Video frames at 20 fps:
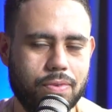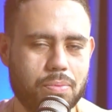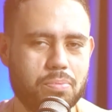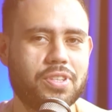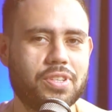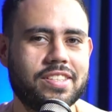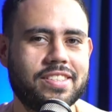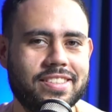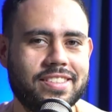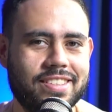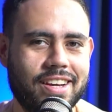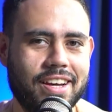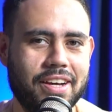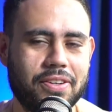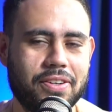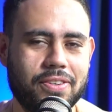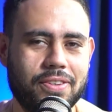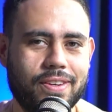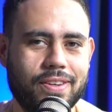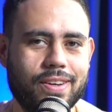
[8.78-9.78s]
Vamos ser
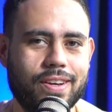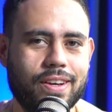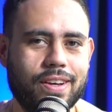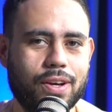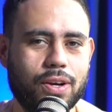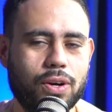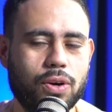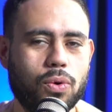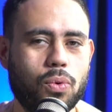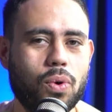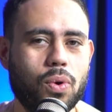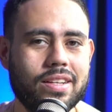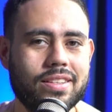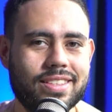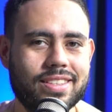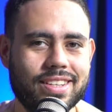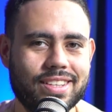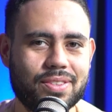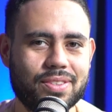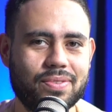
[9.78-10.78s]
sincero.
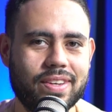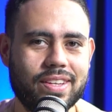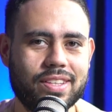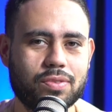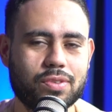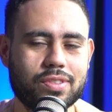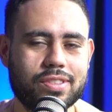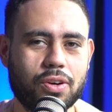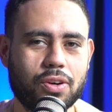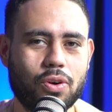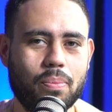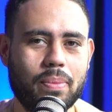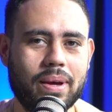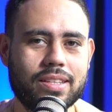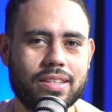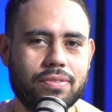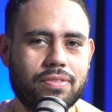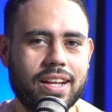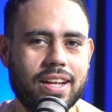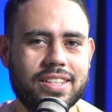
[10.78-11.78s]
Quantas vezes você
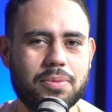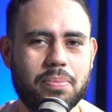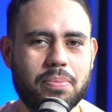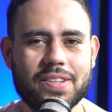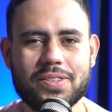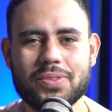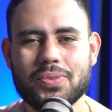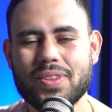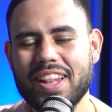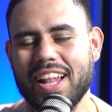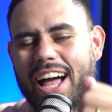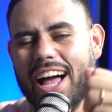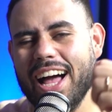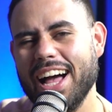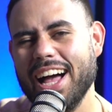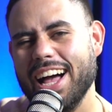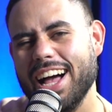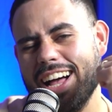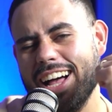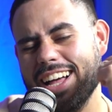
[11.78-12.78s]
começa a falar de preço
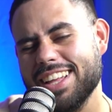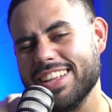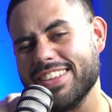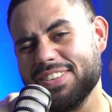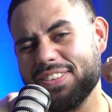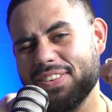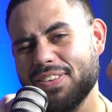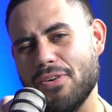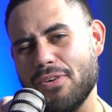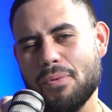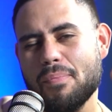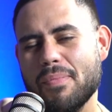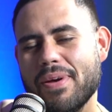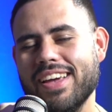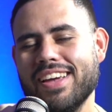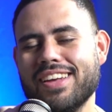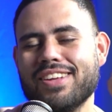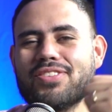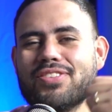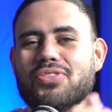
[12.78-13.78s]
lá no
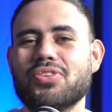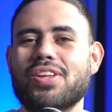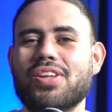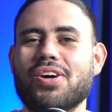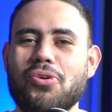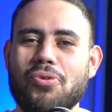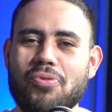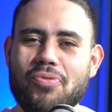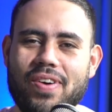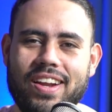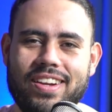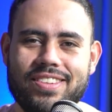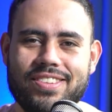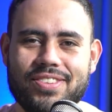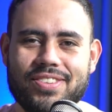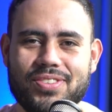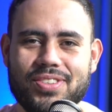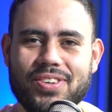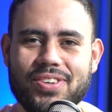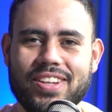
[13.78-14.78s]
começo da conversa
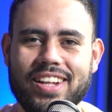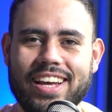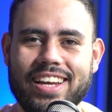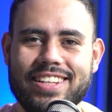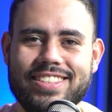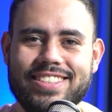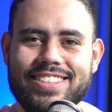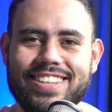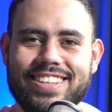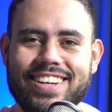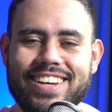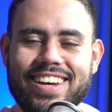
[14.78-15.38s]
com o seu cliente?